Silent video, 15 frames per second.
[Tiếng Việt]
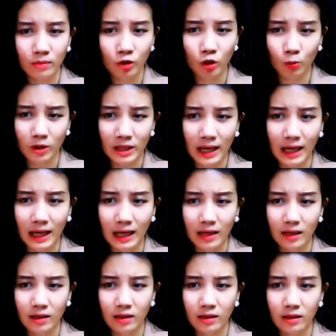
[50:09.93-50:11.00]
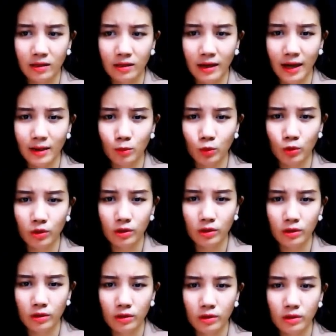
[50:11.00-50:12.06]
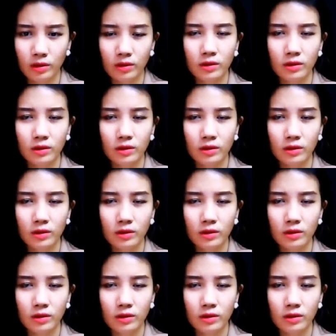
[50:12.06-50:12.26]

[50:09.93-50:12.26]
trục trặc à Em muốn